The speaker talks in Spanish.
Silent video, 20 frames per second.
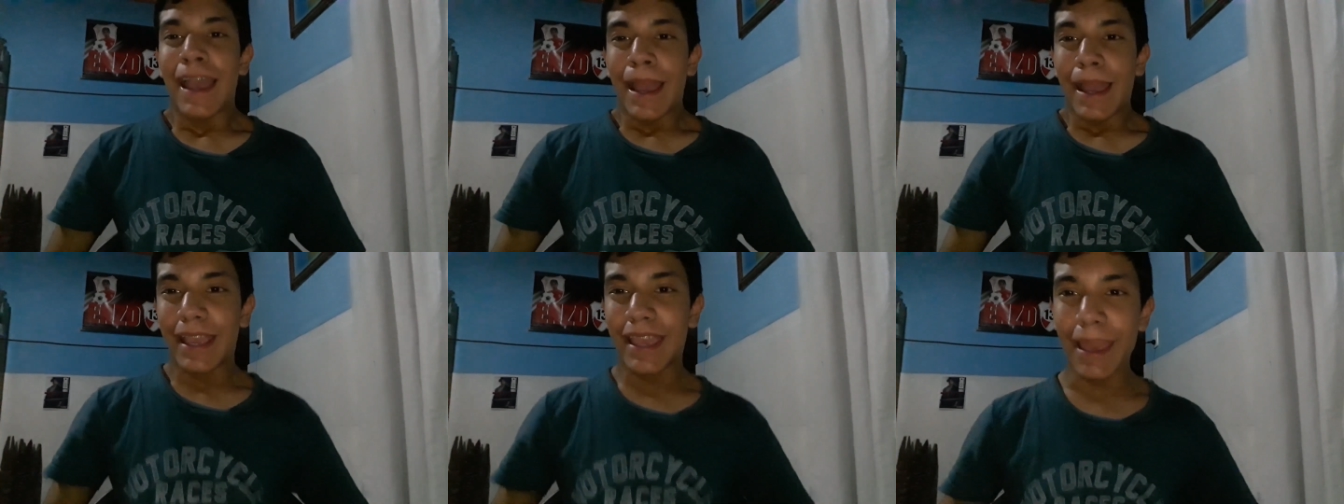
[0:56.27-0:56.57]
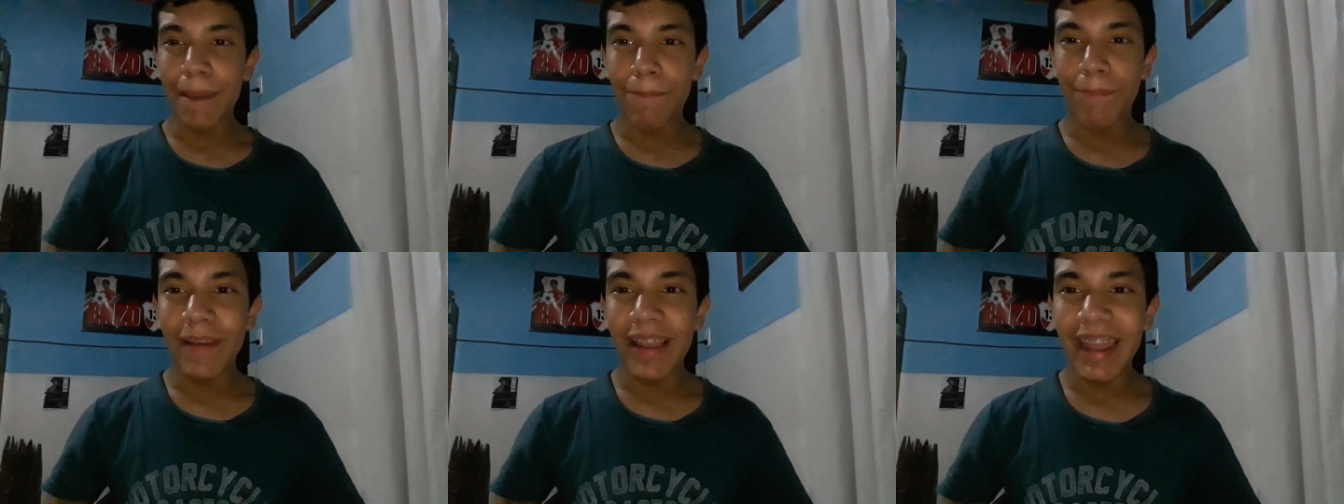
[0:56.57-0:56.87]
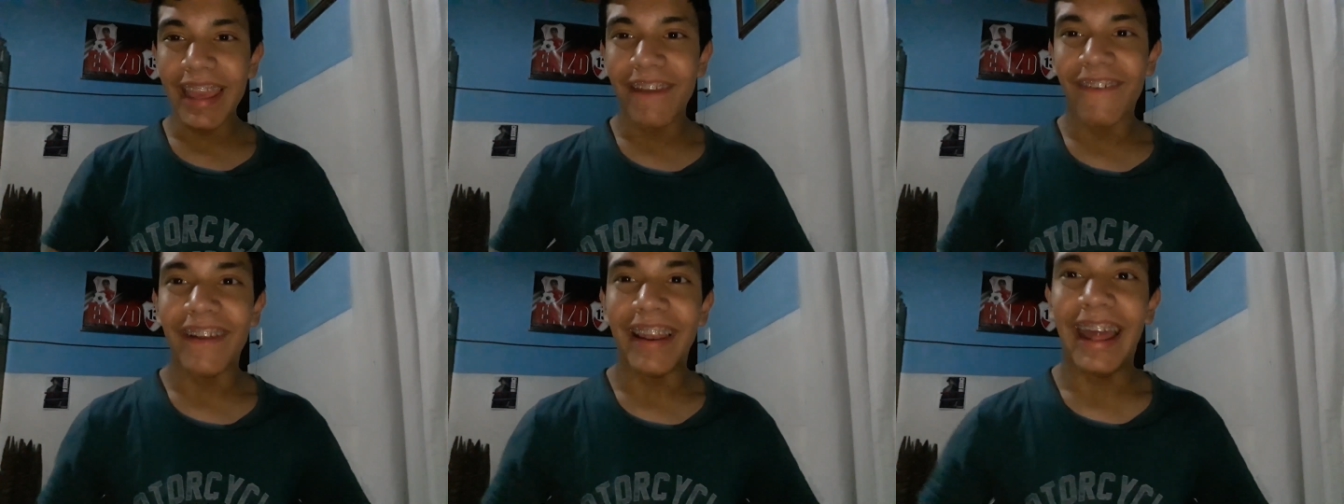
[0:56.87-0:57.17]
¿qué
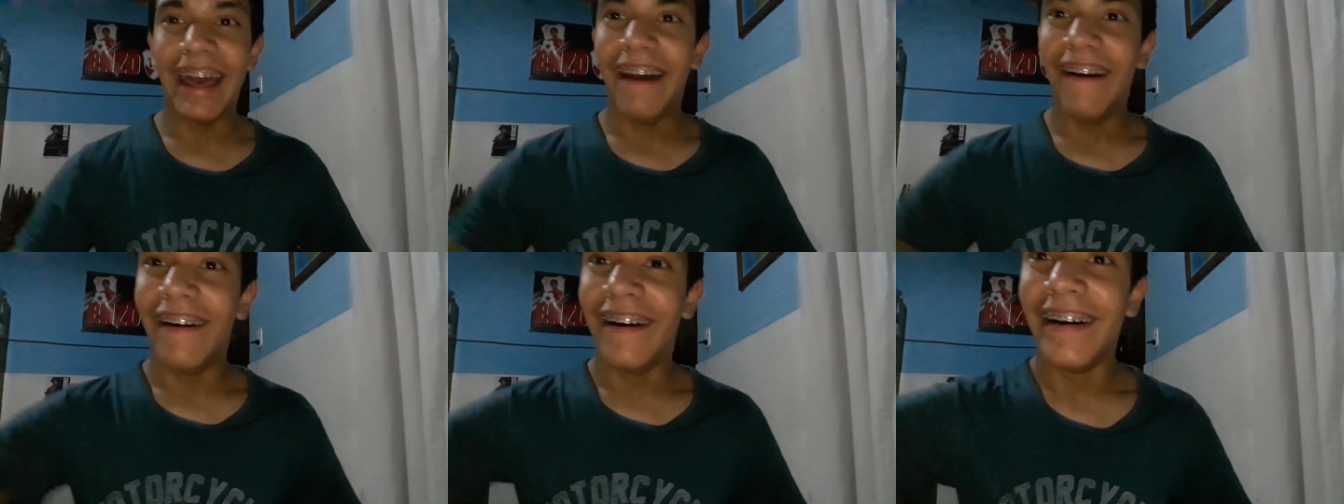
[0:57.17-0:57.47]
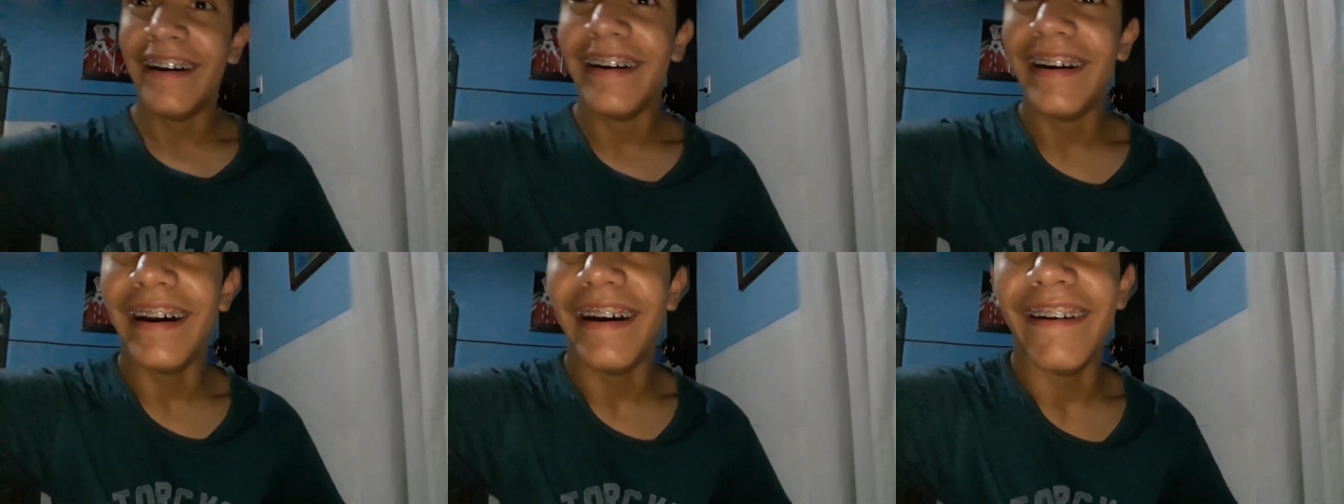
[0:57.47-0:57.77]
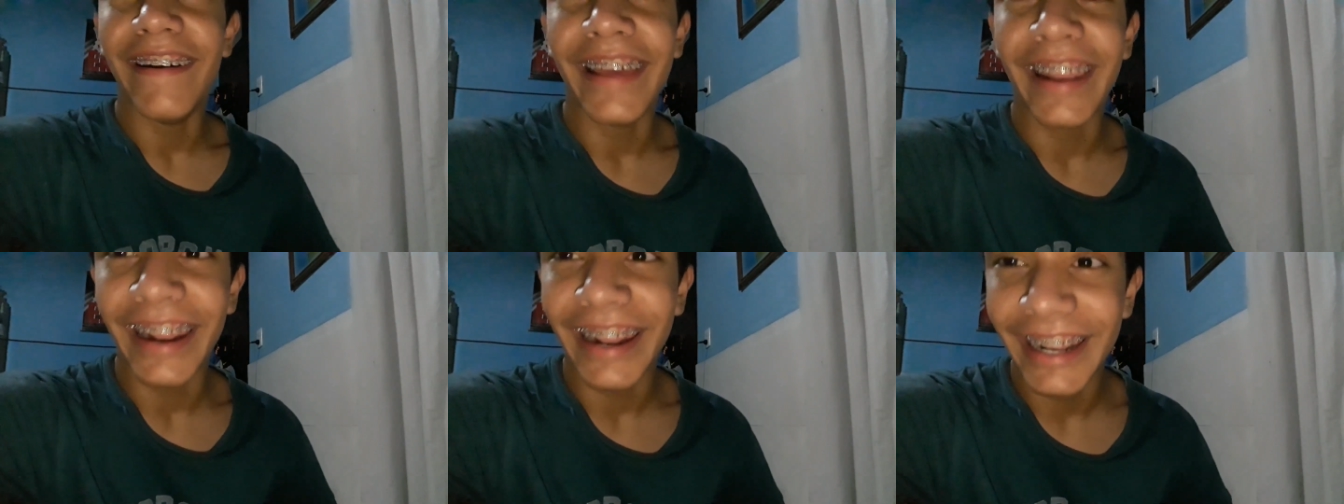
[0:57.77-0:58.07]
película? A
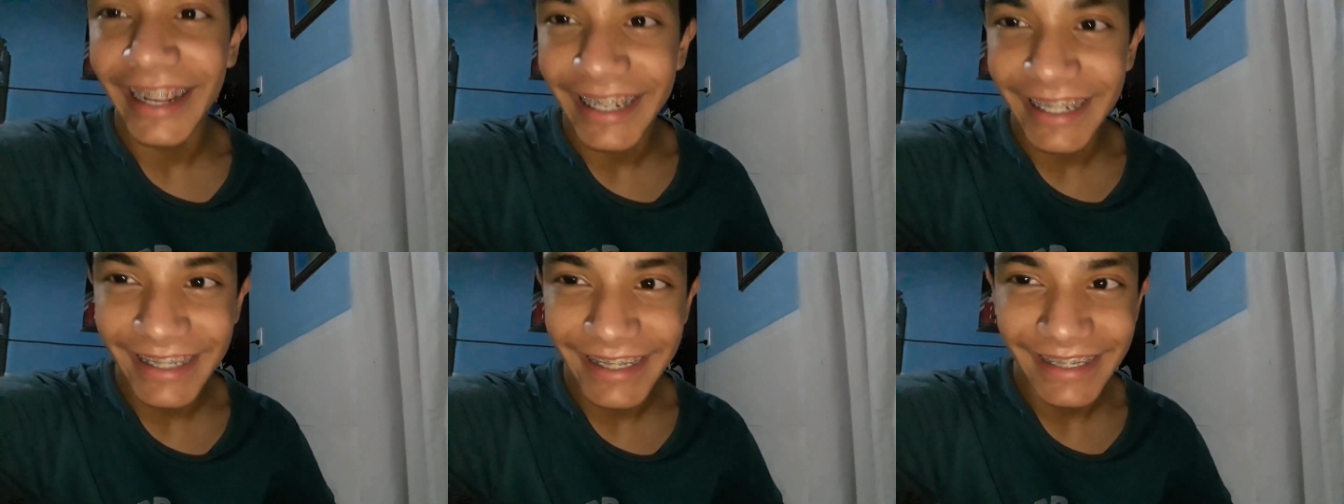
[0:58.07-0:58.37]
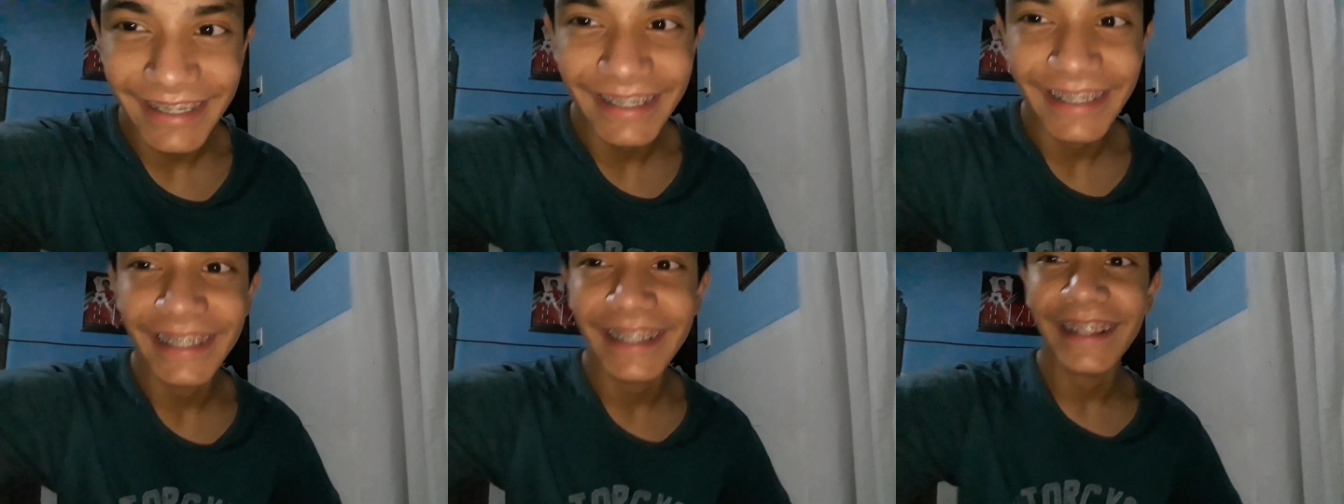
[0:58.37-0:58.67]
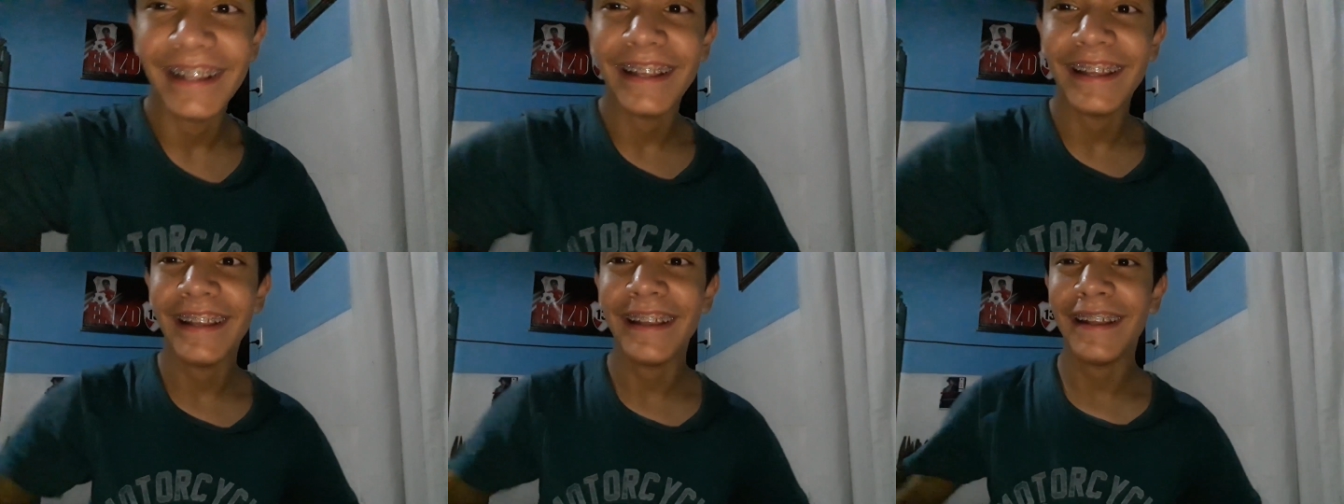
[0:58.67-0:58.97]

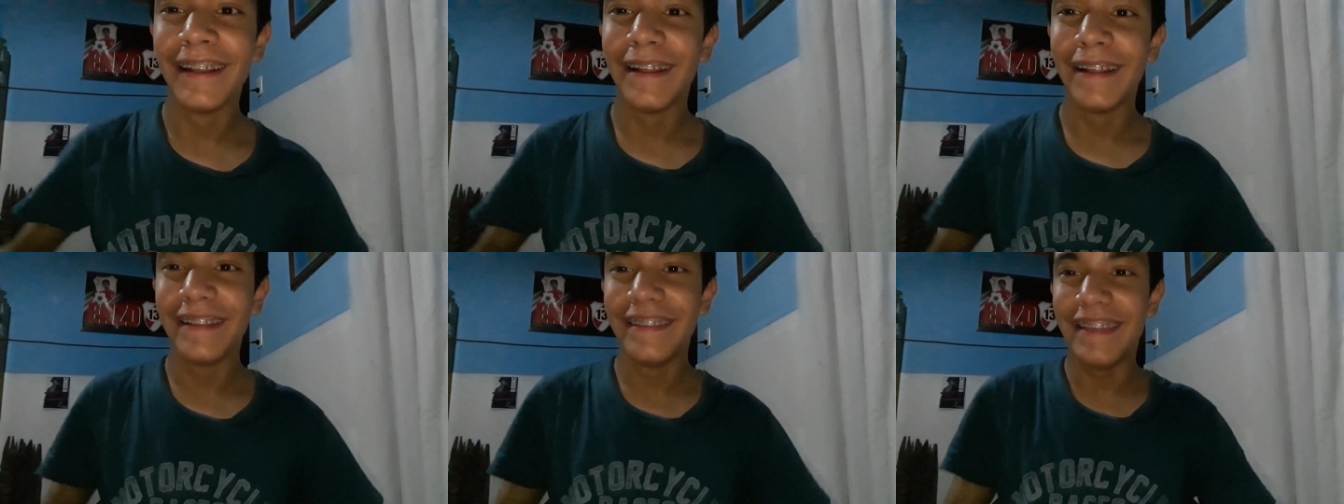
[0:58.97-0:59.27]
ver,